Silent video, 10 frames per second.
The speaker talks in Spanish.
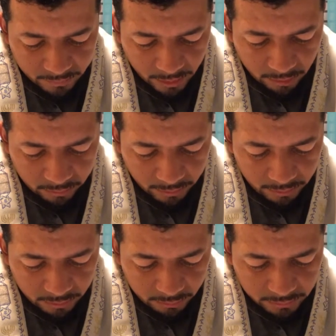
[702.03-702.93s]
y
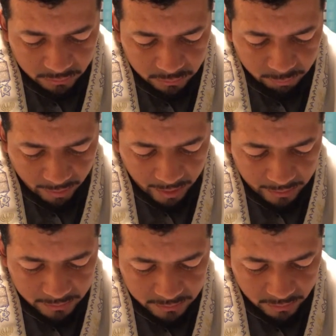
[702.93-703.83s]
Elohim de nuestros
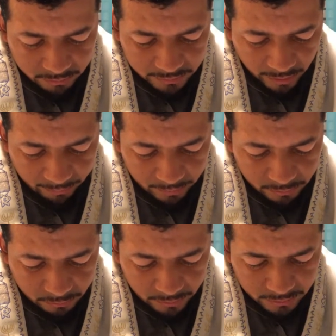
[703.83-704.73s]
padres, que nos
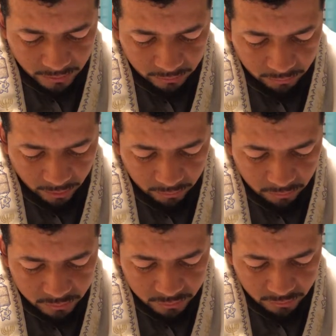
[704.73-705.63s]
habitúes a tu
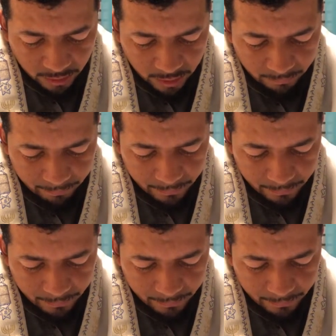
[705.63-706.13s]
Kadosh Torah